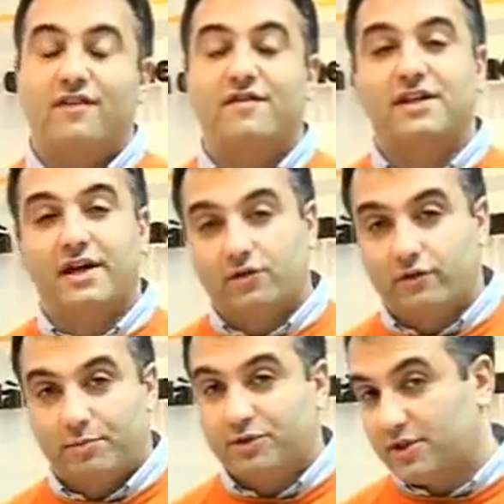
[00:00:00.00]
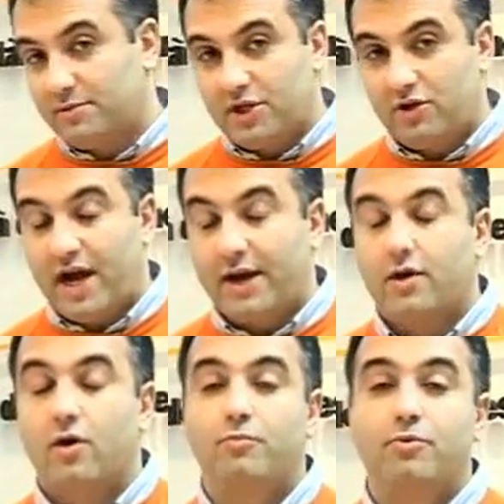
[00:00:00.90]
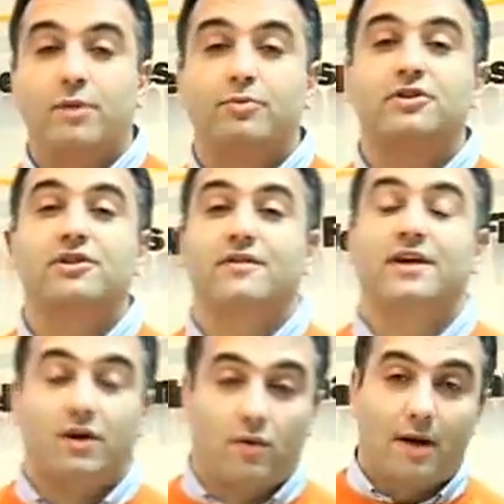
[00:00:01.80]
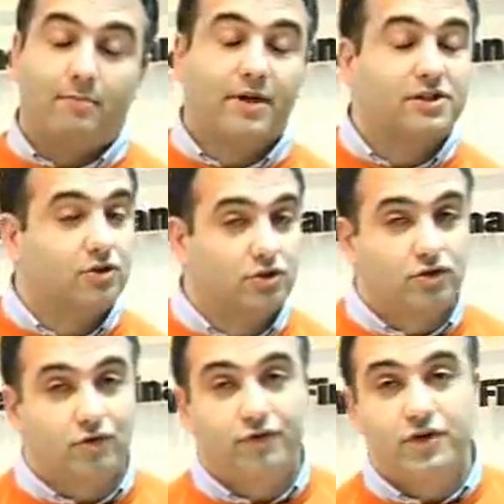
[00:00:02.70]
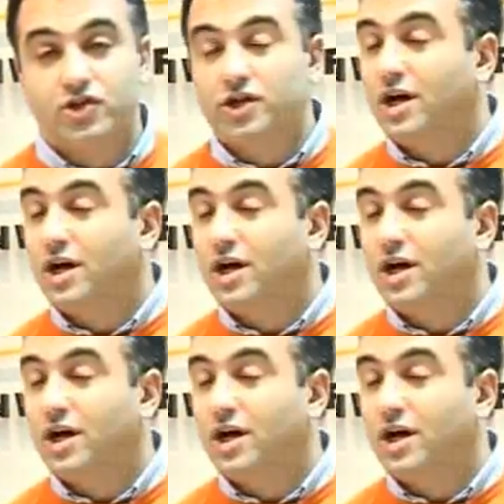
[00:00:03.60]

e vedere dove potete migliorare. Oppure potete venire qua presso i nostri uffici